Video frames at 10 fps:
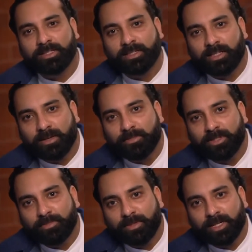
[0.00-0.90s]
सकता था आपको
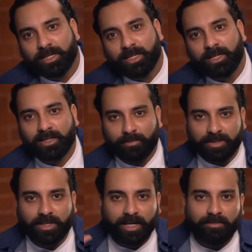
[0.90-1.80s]
नंबर प्लेट की यहाँ पे
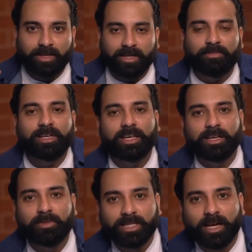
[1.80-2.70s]
साइड में कहीं पे
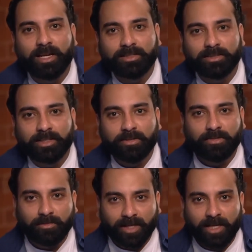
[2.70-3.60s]
लेकिन मैं दिखा नहीं सकता
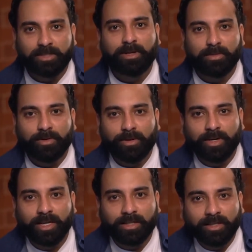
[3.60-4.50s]
क्योंकि मैंने आज पापा को कॉल
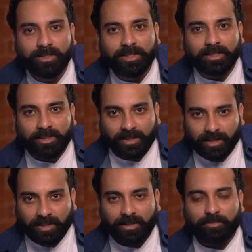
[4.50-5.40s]
किया था
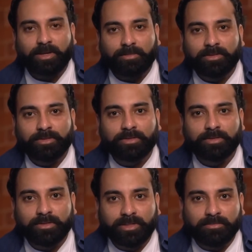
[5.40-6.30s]
कि पापा वो
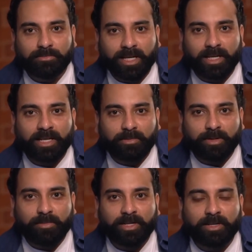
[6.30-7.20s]
बाइक की नंबर
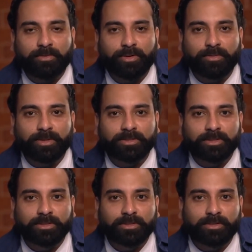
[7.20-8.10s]
प्लेट की फोटो भेज
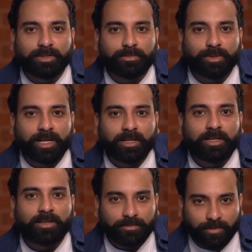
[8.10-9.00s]
दो तो उन्होंने बोला
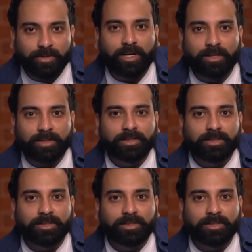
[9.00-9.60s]
कि फ़ोन रख